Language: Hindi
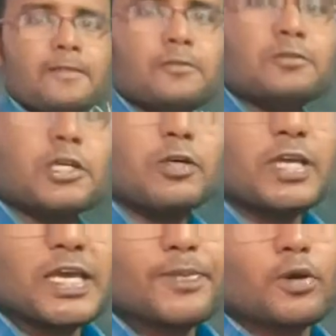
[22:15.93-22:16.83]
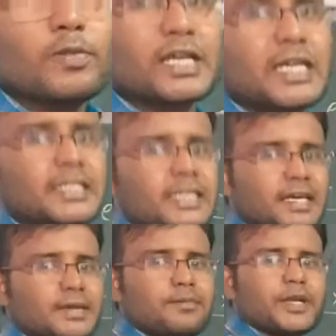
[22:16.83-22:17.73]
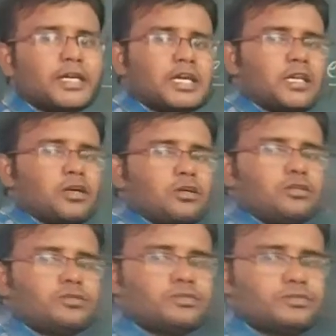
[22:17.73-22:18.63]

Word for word: तो चलो यहीं पे ओवर करते हैं प्रिंट कर लो